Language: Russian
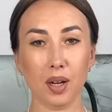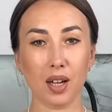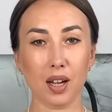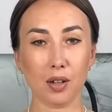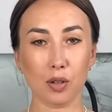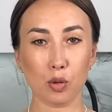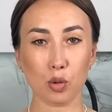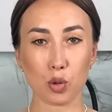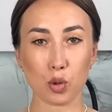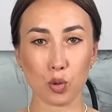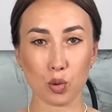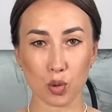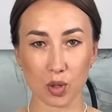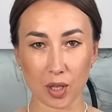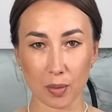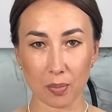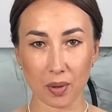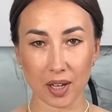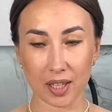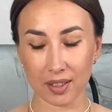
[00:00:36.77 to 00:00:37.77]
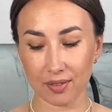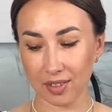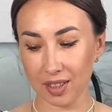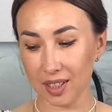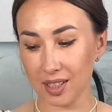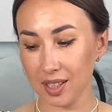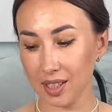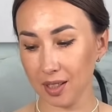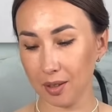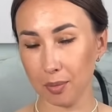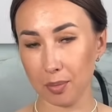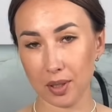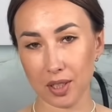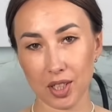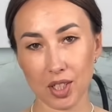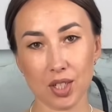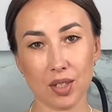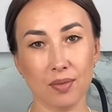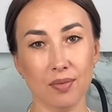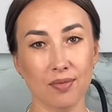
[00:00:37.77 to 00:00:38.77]
Пока кускус запаривается,
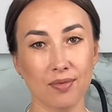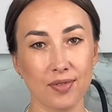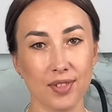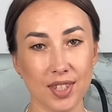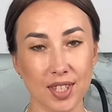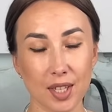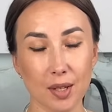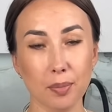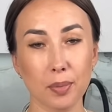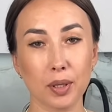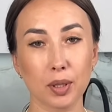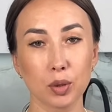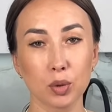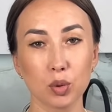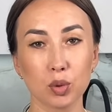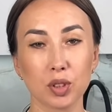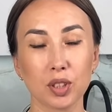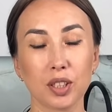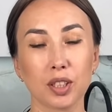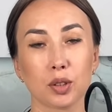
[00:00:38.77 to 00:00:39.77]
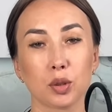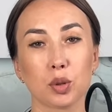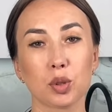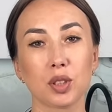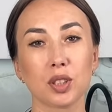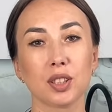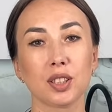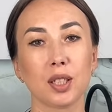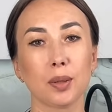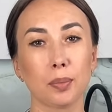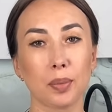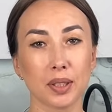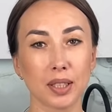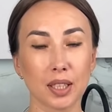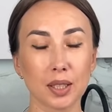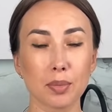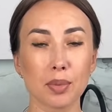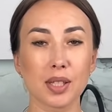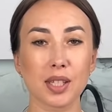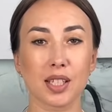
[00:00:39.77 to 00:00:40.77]
порежем все продукты, которые нам
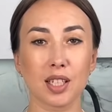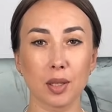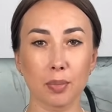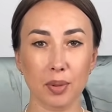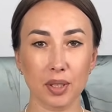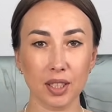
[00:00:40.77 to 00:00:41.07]
понадобятся для